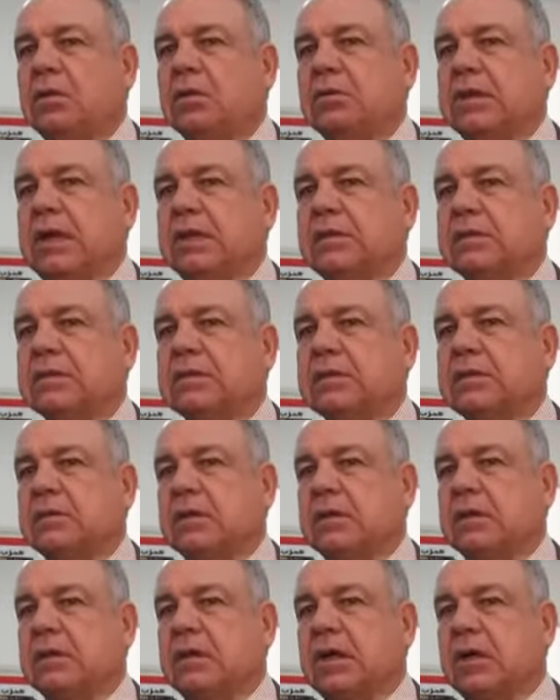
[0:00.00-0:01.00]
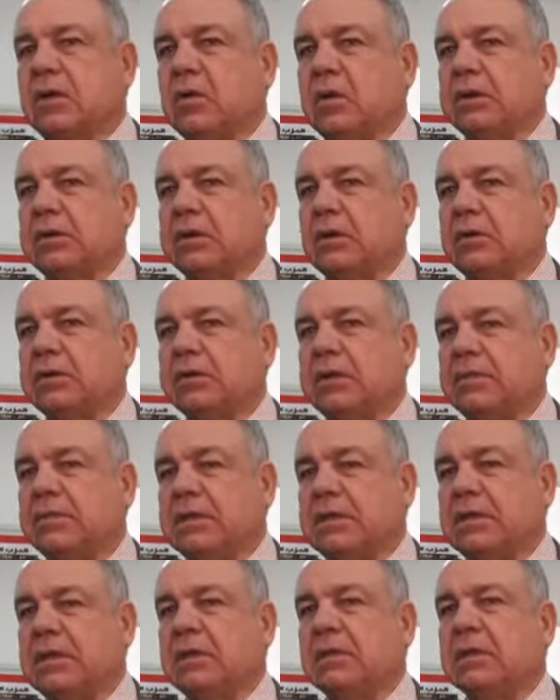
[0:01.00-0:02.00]
تحت ستار الأخوان
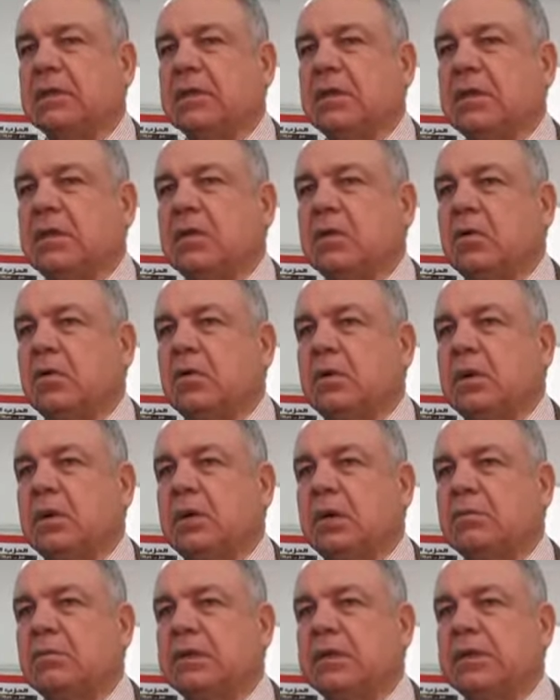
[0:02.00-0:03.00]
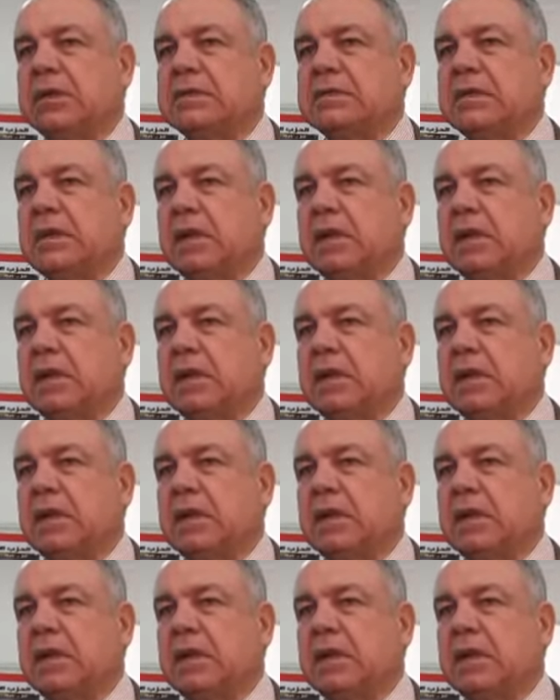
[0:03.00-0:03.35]
والتمكين والأمر الذي